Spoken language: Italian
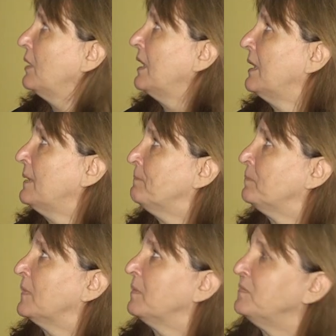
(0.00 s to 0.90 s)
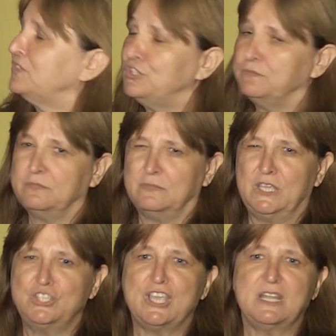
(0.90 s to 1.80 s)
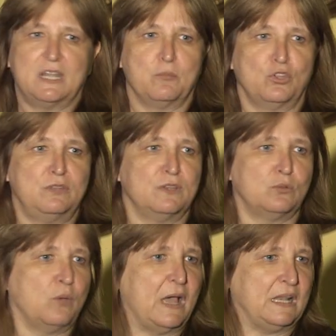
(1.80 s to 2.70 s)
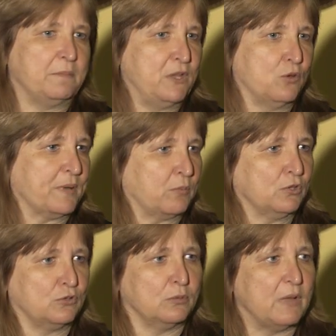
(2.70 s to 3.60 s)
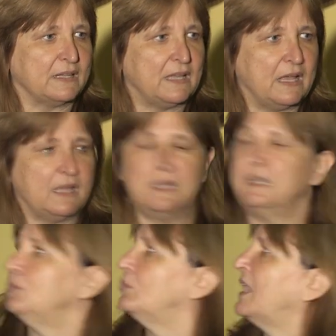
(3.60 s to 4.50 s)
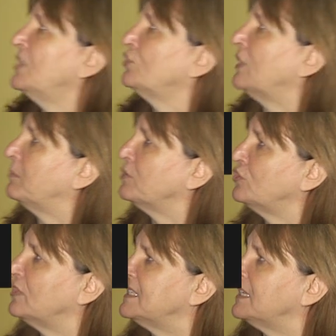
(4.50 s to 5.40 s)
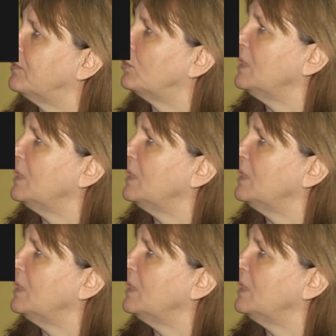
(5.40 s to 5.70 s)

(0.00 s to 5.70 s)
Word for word: Ehm, in genere i mondi virtuali, almeno per quanto riguarda eh, l'education, possono essere